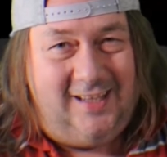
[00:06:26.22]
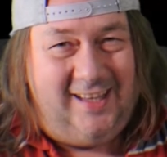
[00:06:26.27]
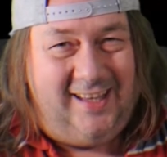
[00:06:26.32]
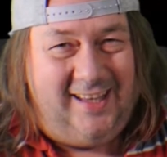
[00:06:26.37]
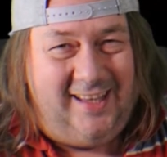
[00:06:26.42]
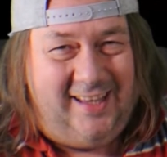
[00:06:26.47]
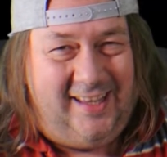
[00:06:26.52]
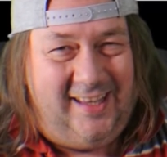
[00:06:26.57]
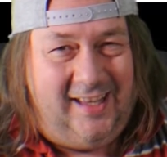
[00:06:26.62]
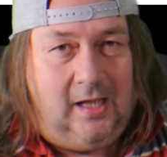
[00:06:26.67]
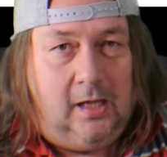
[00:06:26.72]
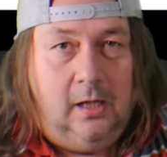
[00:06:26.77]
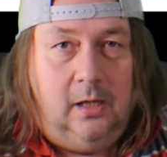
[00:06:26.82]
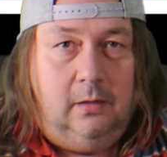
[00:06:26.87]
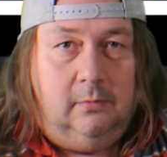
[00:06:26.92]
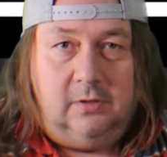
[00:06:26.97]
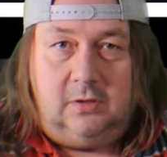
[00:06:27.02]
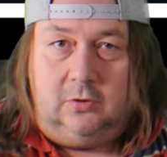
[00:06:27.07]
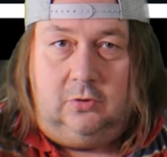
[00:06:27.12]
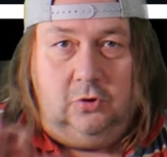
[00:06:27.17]

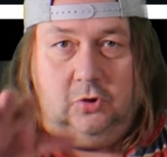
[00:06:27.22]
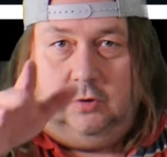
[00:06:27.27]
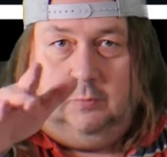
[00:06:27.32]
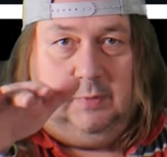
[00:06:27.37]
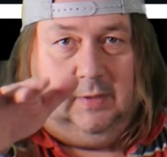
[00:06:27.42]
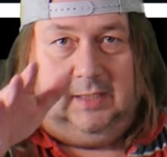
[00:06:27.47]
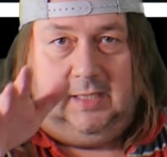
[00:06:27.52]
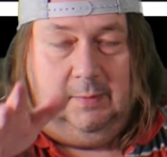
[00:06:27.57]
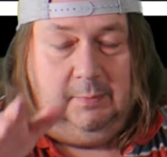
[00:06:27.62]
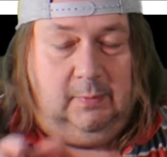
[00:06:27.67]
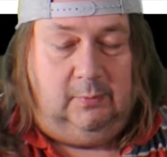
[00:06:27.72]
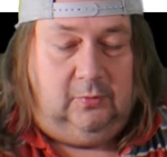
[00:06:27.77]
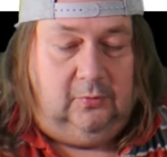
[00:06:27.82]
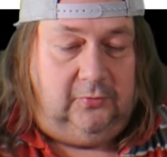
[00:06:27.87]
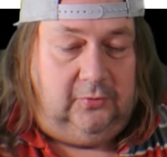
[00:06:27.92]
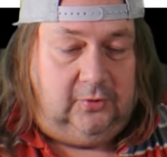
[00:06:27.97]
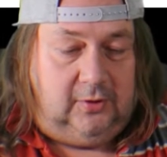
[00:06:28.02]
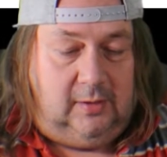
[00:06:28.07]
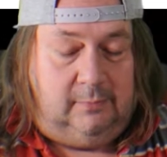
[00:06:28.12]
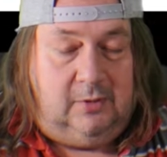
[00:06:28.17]
parce que je suis pas capable de
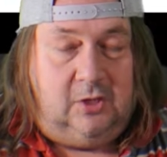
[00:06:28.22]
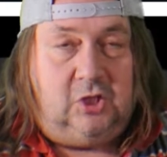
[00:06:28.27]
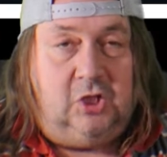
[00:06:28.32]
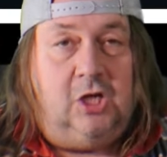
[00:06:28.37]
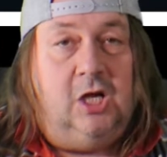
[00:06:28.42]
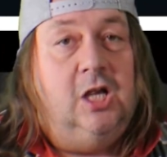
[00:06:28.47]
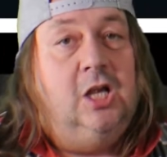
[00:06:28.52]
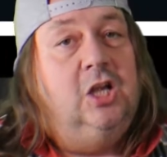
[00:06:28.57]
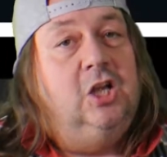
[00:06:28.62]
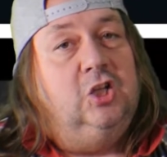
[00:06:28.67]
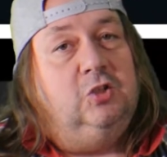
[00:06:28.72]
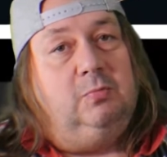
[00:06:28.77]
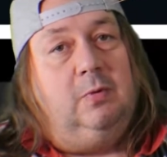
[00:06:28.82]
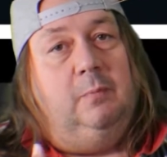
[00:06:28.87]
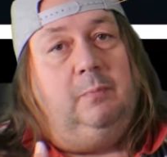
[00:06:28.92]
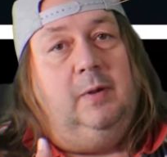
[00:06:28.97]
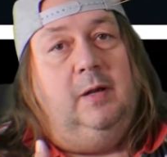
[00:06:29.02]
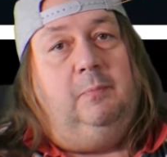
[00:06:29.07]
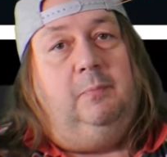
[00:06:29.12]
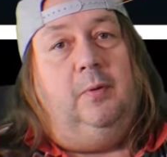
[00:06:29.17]
faire de la magie. Je
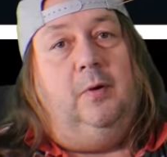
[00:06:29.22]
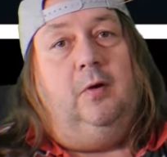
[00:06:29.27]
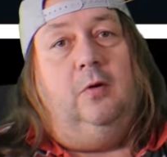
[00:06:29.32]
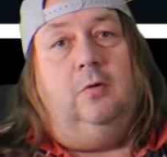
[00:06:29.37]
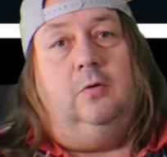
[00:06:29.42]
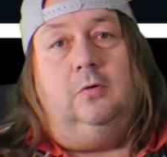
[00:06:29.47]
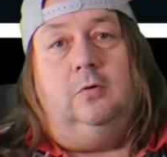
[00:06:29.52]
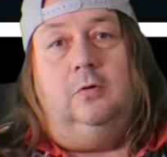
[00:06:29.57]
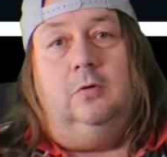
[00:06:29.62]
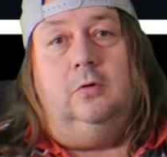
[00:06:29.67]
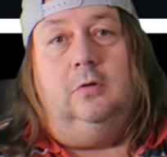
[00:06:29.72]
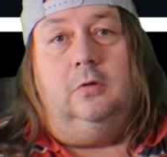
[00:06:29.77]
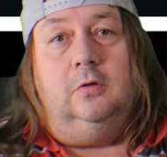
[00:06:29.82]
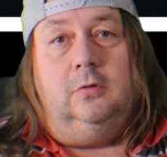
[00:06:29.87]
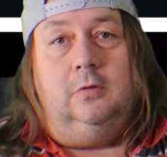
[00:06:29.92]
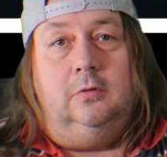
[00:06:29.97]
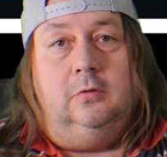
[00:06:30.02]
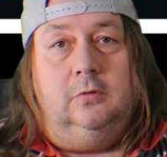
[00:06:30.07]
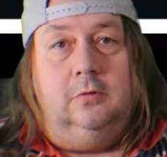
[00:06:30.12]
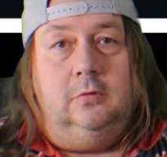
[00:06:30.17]
m'appelle pas
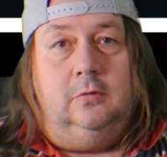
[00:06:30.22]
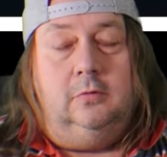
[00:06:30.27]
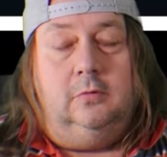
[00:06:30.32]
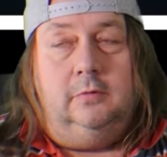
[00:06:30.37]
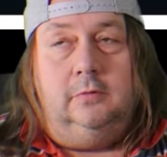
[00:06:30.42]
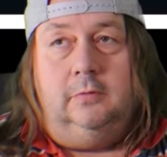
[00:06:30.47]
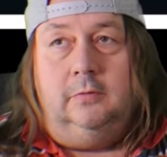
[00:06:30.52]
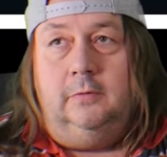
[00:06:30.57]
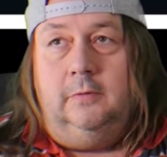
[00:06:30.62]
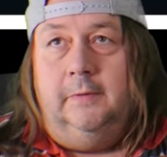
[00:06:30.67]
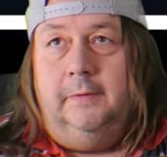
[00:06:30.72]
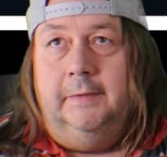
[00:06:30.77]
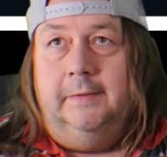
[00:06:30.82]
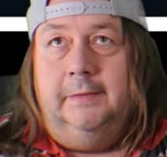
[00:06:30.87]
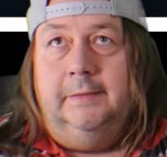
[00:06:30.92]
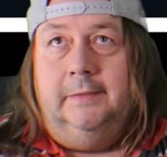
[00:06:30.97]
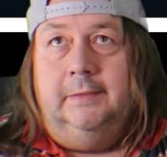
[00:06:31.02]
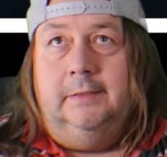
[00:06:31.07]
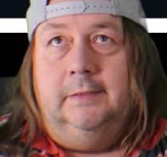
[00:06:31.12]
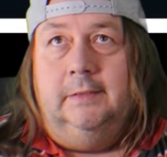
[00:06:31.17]
encore euh,
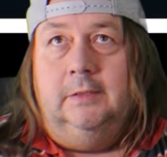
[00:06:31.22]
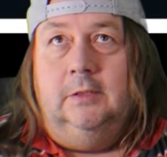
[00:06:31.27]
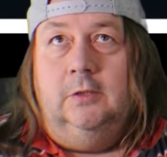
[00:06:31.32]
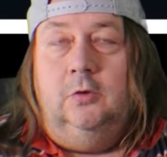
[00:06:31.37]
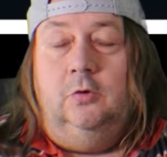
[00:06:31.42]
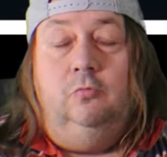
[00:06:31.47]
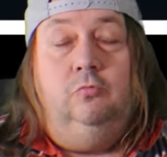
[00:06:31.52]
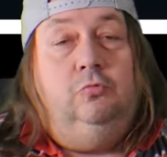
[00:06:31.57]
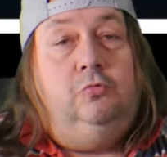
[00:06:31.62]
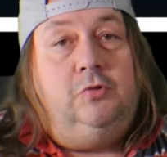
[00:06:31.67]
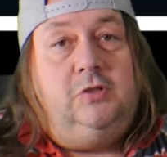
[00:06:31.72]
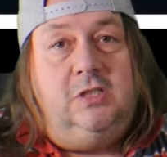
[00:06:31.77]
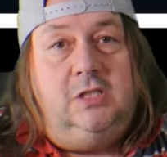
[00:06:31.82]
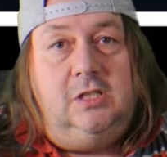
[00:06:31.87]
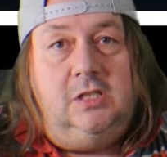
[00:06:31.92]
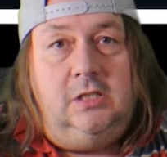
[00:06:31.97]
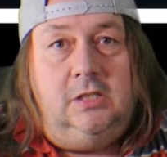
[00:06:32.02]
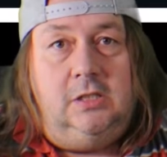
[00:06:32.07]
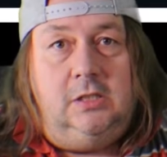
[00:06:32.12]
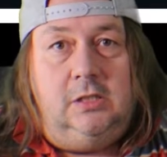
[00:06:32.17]

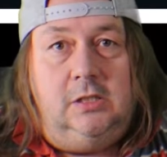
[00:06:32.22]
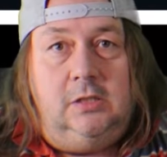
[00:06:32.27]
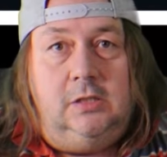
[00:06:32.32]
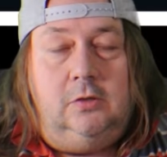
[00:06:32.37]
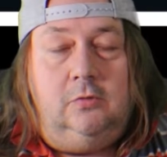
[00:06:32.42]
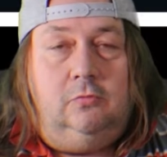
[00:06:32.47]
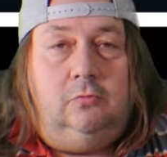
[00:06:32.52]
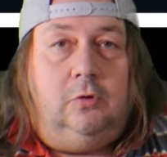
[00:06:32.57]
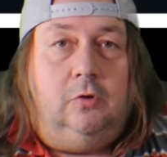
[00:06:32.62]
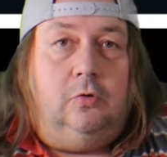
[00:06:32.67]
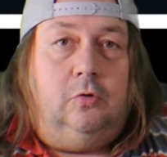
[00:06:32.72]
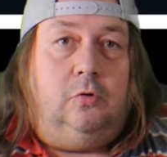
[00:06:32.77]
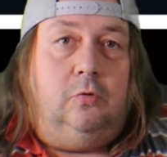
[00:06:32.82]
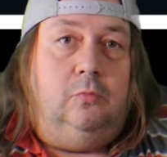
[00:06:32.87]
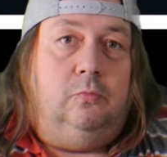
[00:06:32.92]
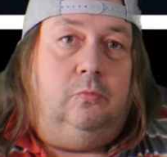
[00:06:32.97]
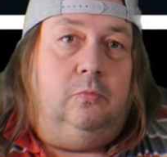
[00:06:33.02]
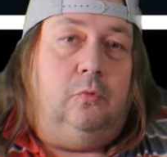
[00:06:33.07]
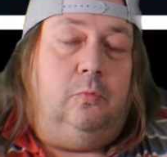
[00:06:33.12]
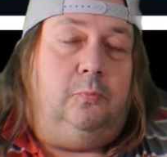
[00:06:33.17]
ou alors
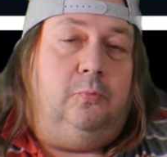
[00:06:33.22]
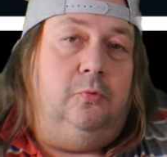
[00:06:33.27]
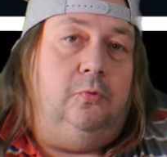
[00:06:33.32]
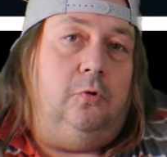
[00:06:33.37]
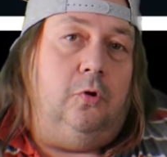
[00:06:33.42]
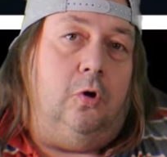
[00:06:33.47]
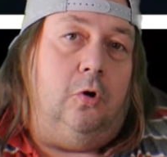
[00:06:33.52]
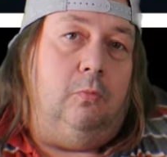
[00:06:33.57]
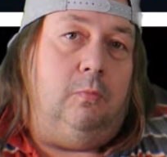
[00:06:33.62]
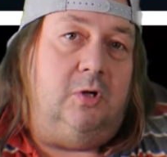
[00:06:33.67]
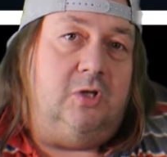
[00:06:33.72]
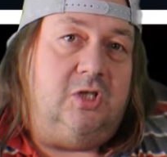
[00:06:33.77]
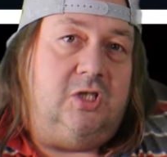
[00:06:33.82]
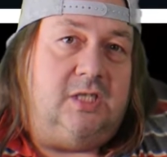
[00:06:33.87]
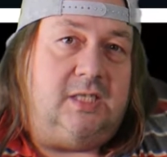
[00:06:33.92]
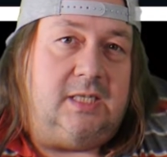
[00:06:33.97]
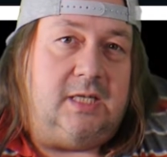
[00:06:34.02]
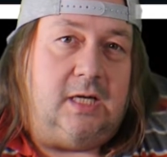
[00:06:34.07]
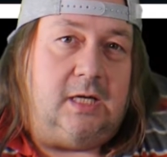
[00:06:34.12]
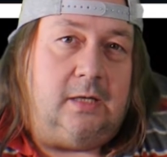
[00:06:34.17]
mon plus grand
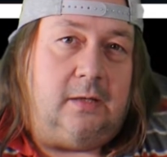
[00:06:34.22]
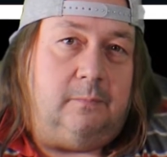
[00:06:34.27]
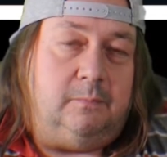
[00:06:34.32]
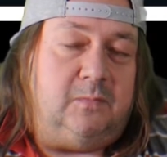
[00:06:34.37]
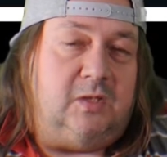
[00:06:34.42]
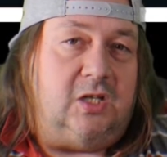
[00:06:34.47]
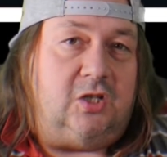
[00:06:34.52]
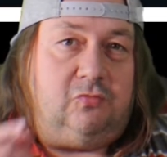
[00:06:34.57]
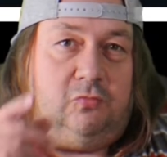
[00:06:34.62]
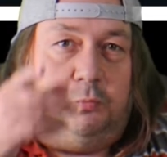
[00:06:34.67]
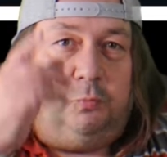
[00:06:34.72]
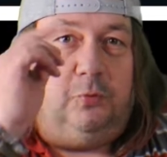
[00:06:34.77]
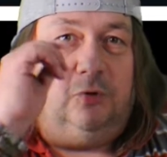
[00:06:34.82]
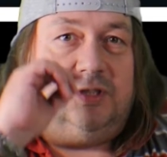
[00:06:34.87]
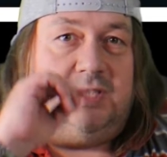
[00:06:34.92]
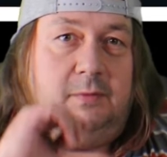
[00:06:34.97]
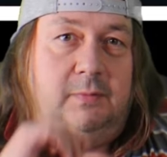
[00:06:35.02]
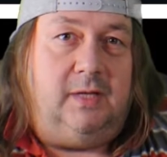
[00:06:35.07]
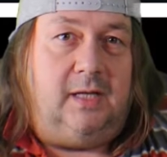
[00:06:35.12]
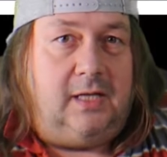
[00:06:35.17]
magicien. Tiens, je vous
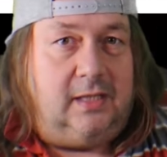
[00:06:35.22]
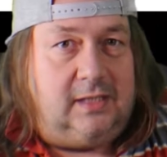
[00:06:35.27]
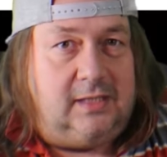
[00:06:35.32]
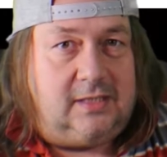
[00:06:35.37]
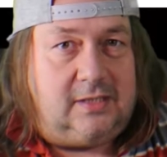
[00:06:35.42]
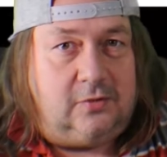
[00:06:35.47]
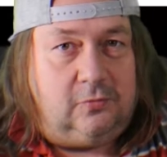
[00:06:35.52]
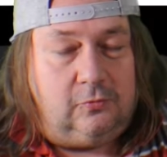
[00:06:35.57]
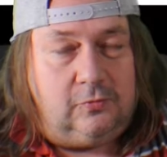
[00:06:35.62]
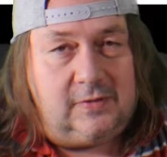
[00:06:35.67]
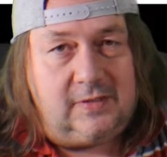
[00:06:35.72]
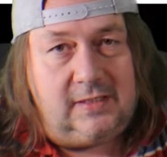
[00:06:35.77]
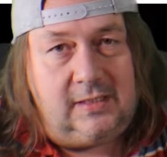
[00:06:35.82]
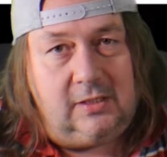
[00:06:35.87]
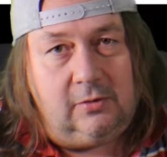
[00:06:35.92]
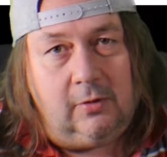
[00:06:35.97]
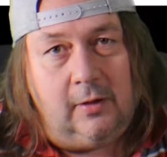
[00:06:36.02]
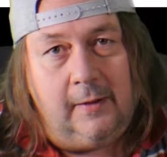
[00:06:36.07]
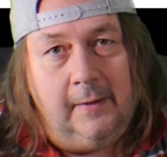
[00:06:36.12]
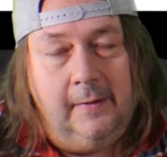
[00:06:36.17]
poserai bien la question aussi.
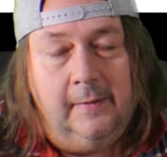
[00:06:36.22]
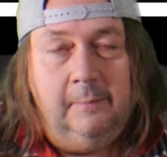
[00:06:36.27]
quoi.